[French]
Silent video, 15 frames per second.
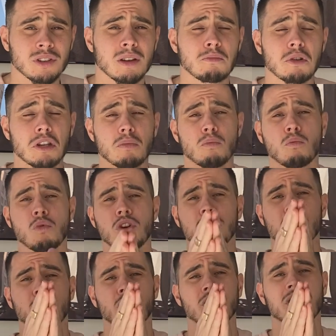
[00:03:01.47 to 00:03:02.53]
Snapchat. Moi
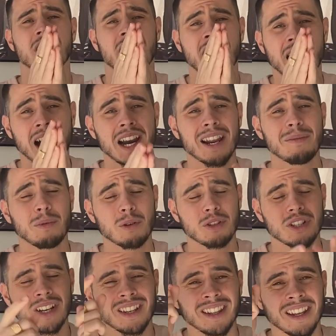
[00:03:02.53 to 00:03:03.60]
je te dis à la
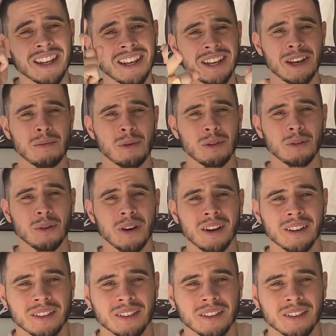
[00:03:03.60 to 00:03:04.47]
prochaine et abonne-toi.